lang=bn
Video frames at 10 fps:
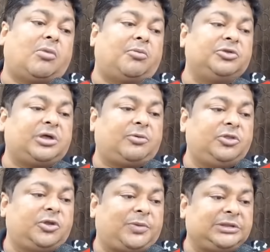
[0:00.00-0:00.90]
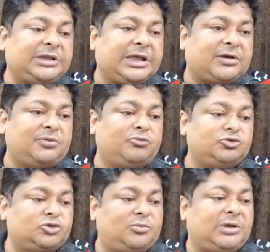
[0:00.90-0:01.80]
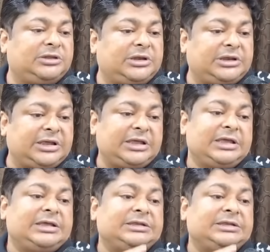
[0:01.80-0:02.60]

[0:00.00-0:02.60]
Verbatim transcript: মমতা বন্দ্যোপাধ্যায় এখন মুসলমানদেরকে